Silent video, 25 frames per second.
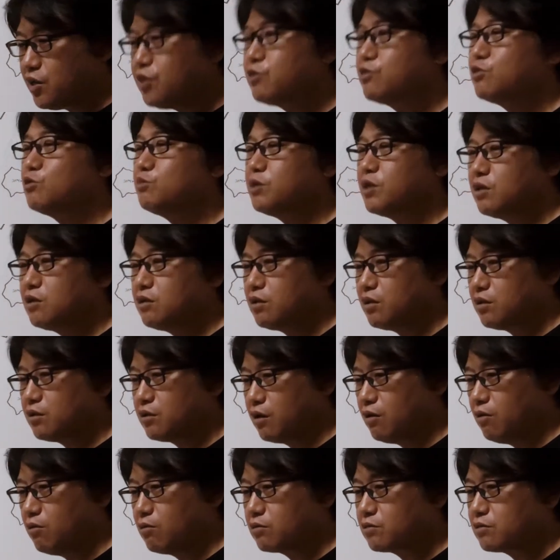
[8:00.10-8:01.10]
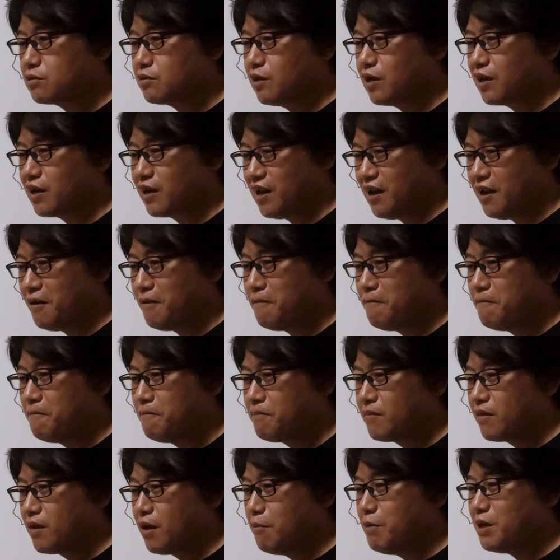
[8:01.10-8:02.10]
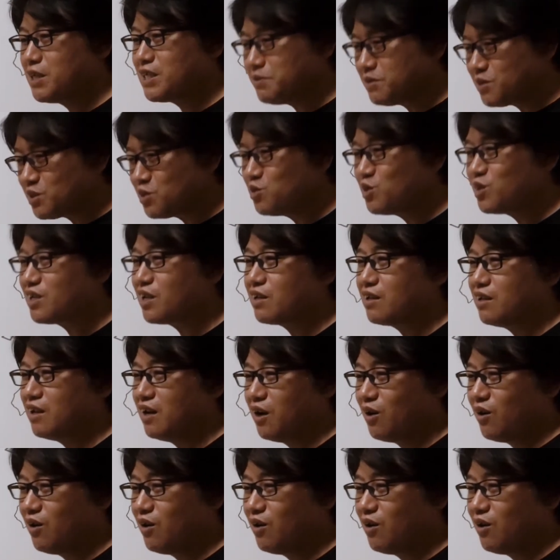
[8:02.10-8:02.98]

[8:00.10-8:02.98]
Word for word: い車だったんだよフォルクスワーゲンめちゃめちゃ売れたんだよ